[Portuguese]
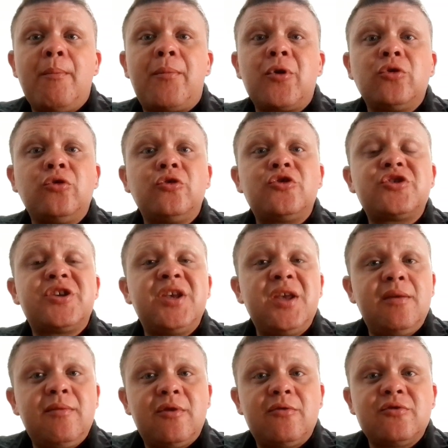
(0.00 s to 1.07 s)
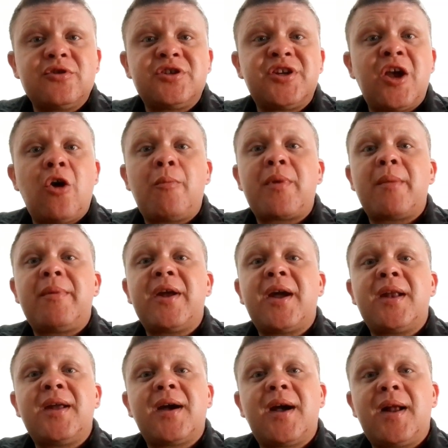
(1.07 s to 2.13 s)
Produtos químicos, gel para
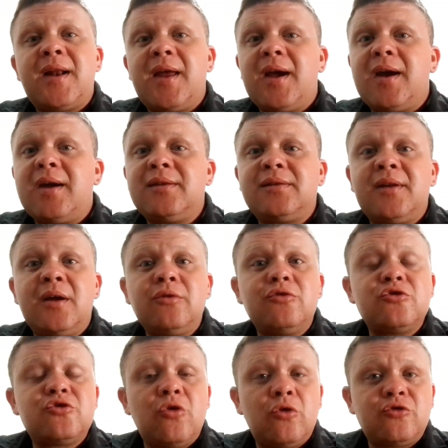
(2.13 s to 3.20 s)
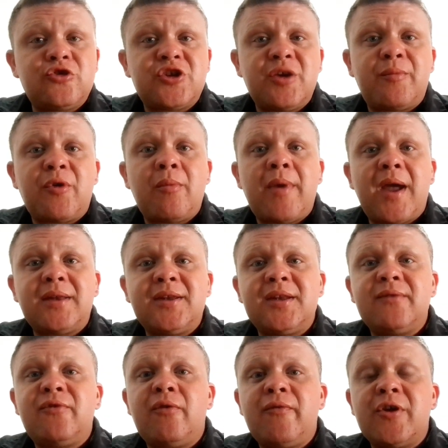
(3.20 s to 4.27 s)
aplicar na careca e tantos outros que prometem
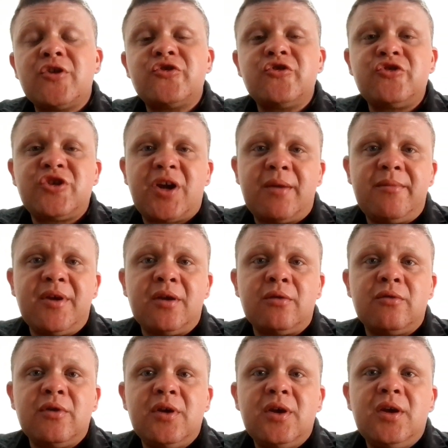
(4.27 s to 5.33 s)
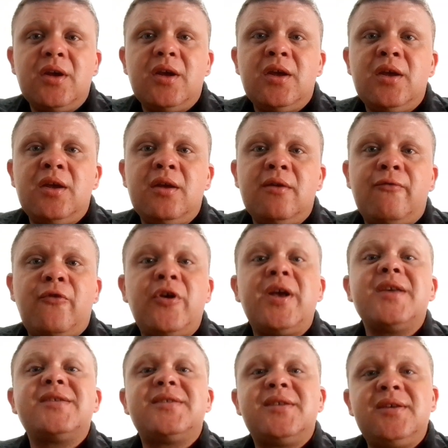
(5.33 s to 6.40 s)
devolver os fios de cabelo. E foi
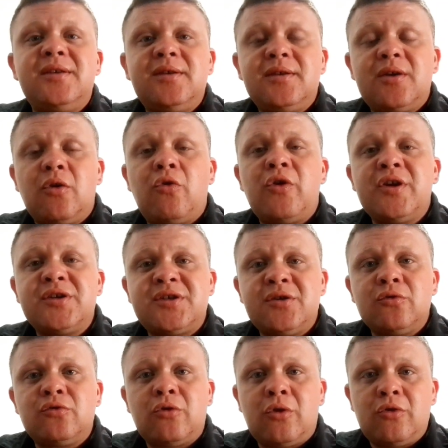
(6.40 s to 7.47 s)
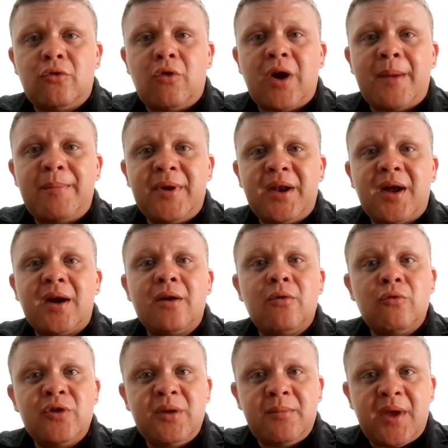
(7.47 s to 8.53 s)
assim que eu conheci o tônico capilar
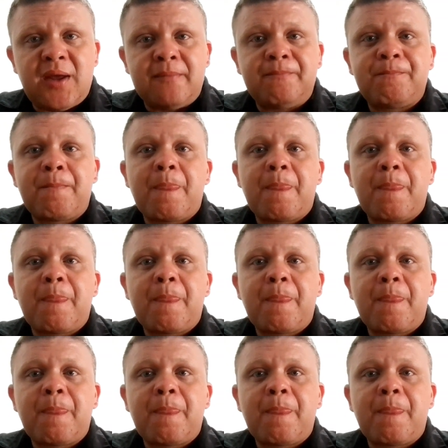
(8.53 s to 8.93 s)
Unimen.